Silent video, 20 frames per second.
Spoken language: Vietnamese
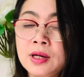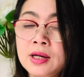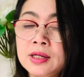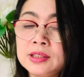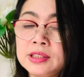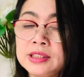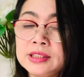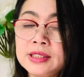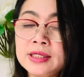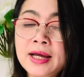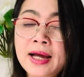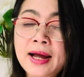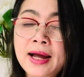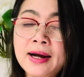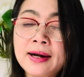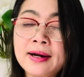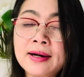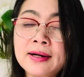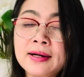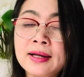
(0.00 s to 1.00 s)
chị Thí Hà
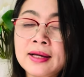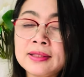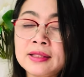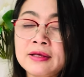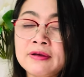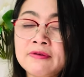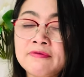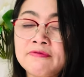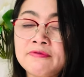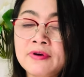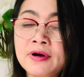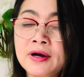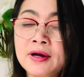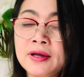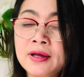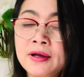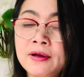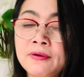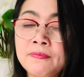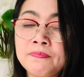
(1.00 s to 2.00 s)
rất là tuyệt vời
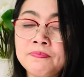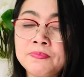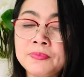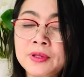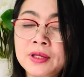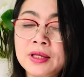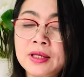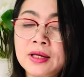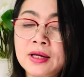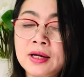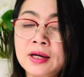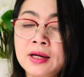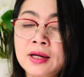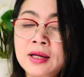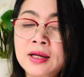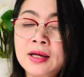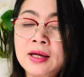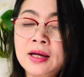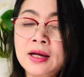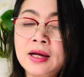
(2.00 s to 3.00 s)
ha thì
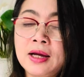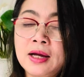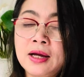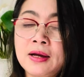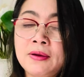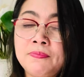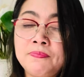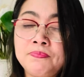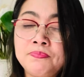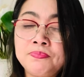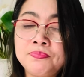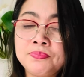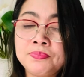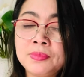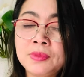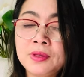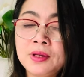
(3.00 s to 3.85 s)
um,